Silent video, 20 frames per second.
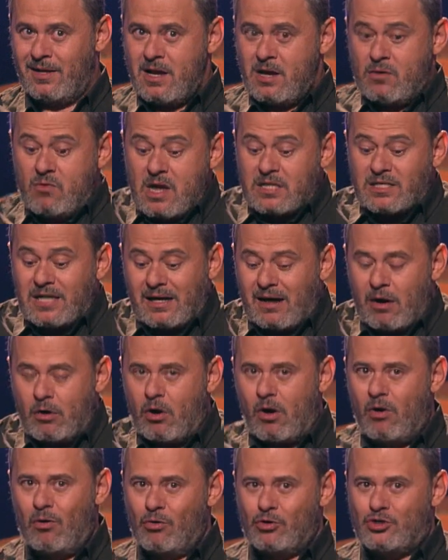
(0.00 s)
No has sacado
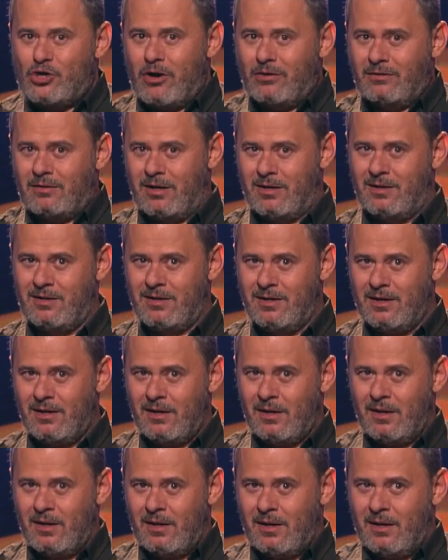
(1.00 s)
conclusión.
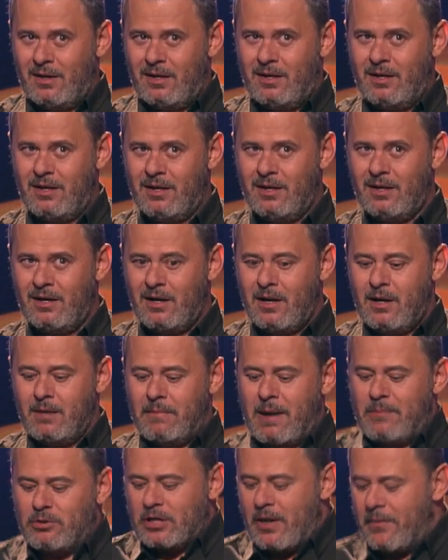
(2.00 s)

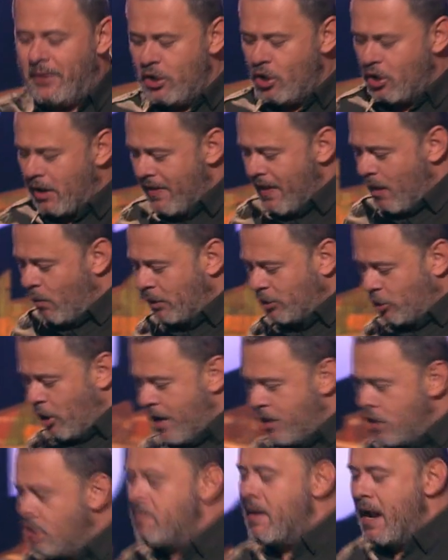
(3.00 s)
Vamos a ver, yo cada cuatro
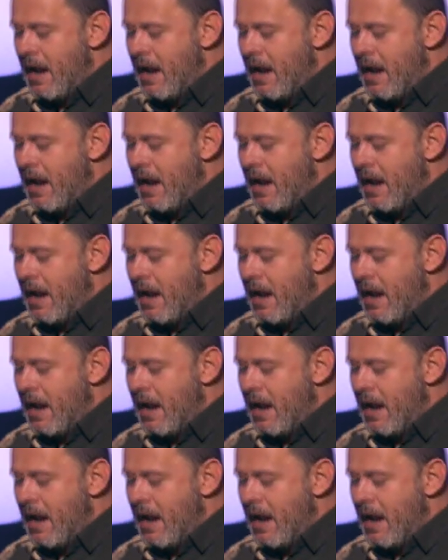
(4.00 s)
años me